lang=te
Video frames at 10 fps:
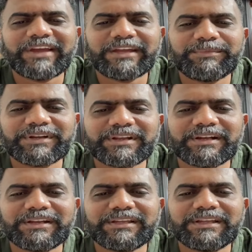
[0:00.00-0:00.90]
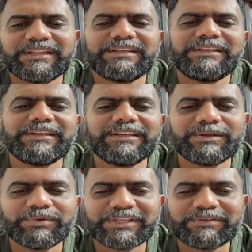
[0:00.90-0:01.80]
వ్యాన్ పెట్టాలని అది
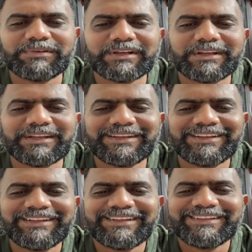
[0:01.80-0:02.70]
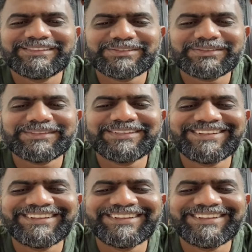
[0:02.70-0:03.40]
ఇంటింటికి పోయి ఇవ్వాలని సో